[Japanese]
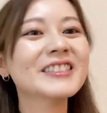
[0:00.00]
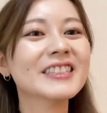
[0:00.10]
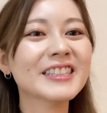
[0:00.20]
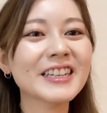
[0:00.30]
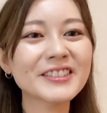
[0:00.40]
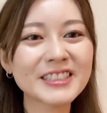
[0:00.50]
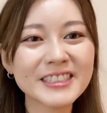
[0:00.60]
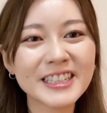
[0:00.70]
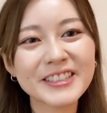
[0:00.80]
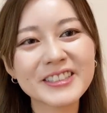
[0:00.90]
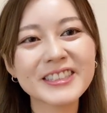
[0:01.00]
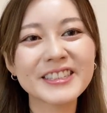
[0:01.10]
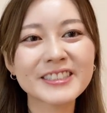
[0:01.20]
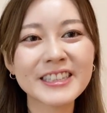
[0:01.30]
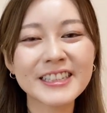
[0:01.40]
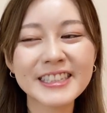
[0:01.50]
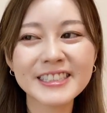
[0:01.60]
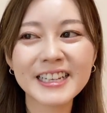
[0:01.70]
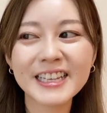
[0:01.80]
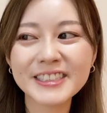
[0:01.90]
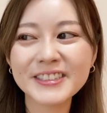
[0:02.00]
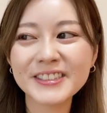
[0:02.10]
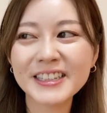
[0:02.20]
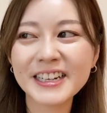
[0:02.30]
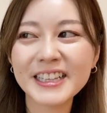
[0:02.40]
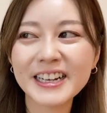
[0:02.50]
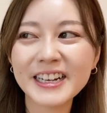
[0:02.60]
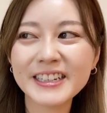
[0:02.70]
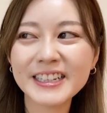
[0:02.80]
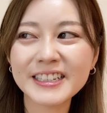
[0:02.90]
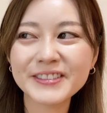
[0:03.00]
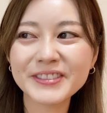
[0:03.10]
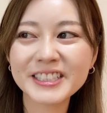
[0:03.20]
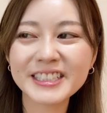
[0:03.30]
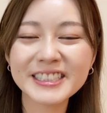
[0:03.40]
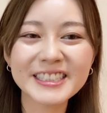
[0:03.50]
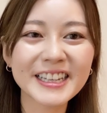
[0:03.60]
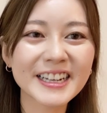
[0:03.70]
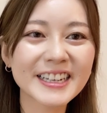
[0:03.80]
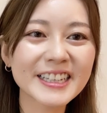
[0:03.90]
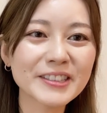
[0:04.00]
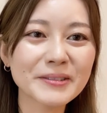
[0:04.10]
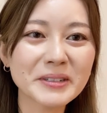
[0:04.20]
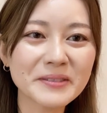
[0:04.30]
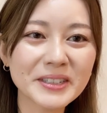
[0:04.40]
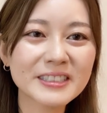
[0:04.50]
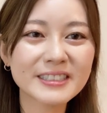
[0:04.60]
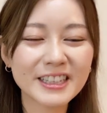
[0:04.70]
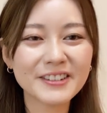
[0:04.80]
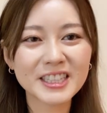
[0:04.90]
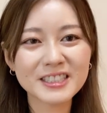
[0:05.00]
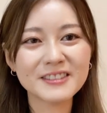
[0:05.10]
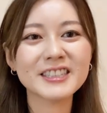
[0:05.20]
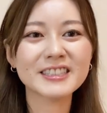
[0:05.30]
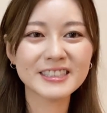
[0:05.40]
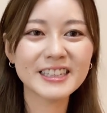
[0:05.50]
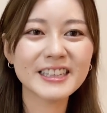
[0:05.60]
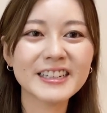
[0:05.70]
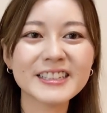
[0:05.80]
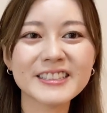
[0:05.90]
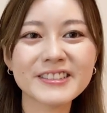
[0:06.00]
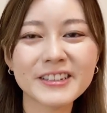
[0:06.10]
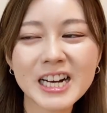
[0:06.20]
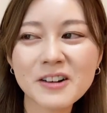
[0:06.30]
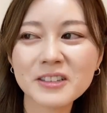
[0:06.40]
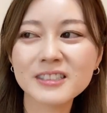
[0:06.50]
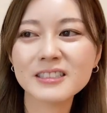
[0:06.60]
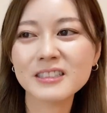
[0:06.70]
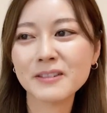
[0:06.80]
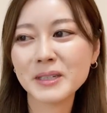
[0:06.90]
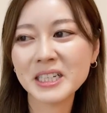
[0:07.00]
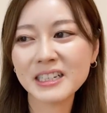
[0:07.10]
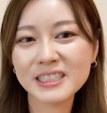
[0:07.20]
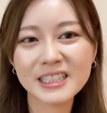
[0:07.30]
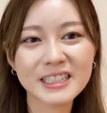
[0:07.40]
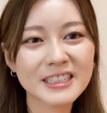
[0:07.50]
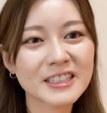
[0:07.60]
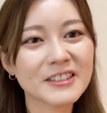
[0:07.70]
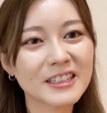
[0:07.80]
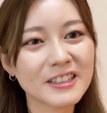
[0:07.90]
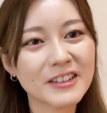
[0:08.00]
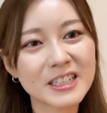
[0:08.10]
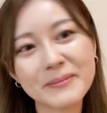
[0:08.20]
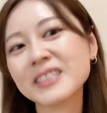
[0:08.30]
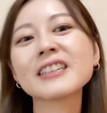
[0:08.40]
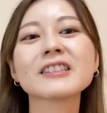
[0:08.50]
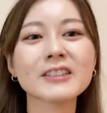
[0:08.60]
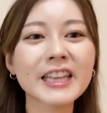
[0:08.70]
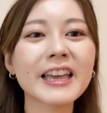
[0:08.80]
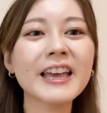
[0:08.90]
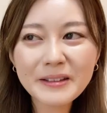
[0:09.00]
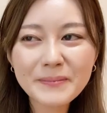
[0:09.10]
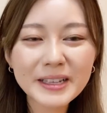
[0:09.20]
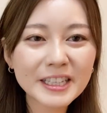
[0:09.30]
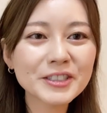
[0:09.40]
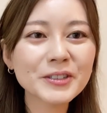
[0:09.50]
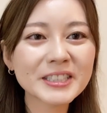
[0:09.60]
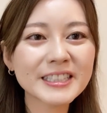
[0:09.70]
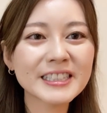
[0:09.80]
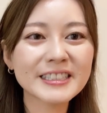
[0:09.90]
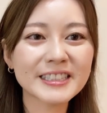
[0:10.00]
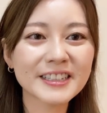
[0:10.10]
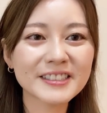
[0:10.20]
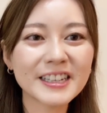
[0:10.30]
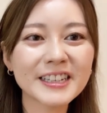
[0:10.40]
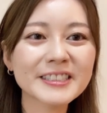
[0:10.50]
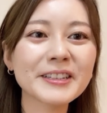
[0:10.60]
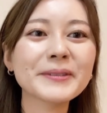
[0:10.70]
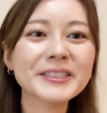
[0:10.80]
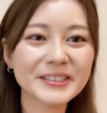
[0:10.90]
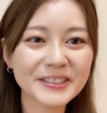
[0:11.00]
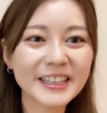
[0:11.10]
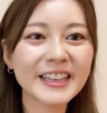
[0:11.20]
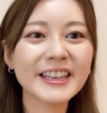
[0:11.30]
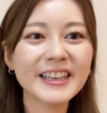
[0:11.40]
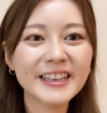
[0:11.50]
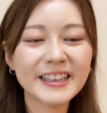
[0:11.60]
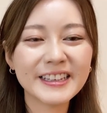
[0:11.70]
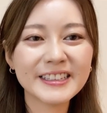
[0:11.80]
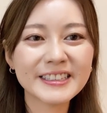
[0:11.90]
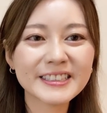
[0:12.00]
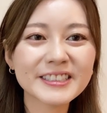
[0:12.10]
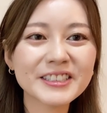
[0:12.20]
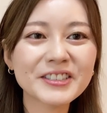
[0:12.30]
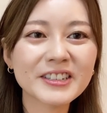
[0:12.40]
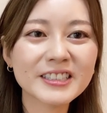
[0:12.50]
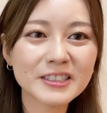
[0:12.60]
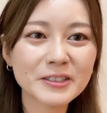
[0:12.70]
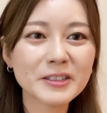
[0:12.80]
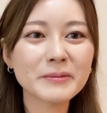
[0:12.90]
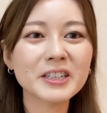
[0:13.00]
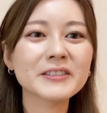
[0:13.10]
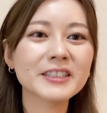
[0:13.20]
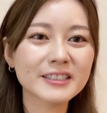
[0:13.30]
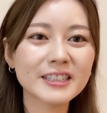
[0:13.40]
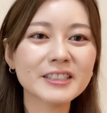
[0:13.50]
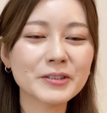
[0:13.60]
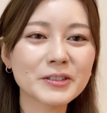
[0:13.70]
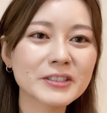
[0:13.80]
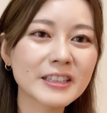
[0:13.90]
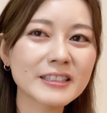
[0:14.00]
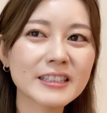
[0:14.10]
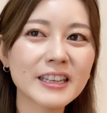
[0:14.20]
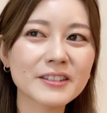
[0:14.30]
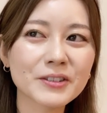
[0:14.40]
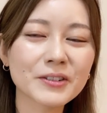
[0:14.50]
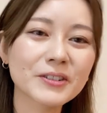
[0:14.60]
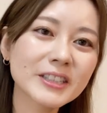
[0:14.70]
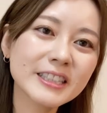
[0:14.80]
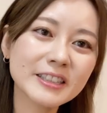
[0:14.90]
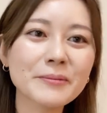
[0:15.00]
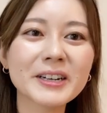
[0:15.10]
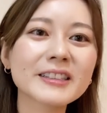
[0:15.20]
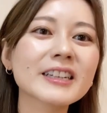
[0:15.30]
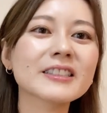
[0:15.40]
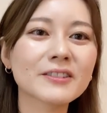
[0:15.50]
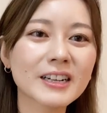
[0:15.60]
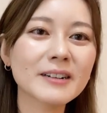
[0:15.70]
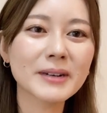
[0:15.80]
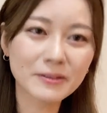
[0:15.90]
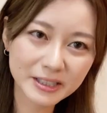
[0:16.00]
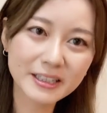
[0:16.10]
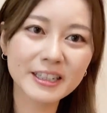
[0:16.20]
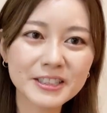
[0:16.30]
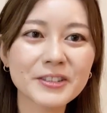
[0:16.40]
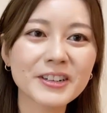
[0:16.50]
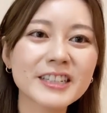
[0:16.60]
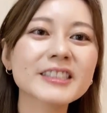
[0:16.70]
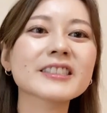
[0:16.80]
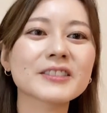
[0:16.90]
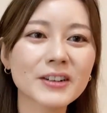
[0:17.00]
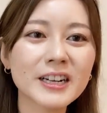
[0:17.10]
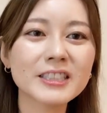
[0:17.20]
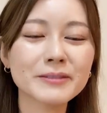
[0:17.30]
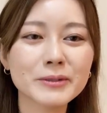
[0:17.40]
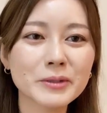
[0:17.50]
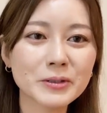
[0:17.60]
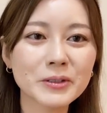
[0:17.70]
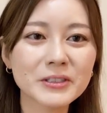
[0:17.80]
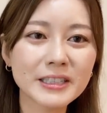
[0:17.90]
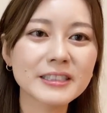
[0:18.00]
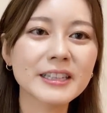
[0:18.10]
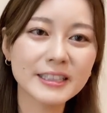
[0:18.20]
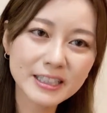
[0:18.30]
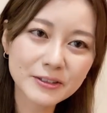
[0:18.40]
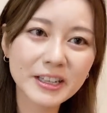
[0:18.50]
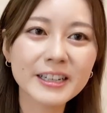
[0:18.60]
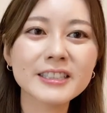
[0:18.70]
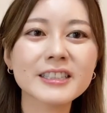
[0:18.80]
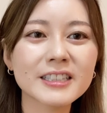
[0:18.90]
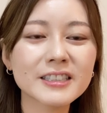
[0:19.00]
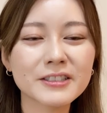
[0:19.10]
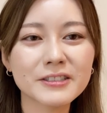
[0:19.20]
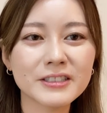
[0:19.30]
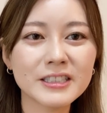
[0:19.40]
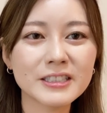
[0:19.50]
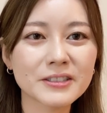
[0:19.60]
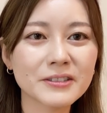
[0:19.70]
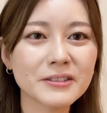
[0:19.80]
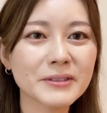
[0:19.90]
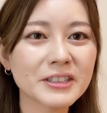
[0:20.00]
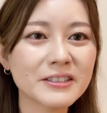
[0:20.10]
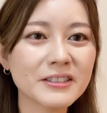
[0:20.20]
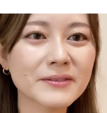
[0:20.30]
せで楽しいんだよっていう先生じゃないとなかなか、あの、難しいんじゃないかなと思います。で、私はですね、あの、歯を削るために歯医者になったわけではありませんので、まあね、上手な先生たくさんいらっしゃいますので、えー、歯科治療が必要な場合はですねういう先生のところに行ってもらったりとか、まあ、こっちからね紹介したりとか自分もそういう先生にお願いしたりっていう風にしようと思っており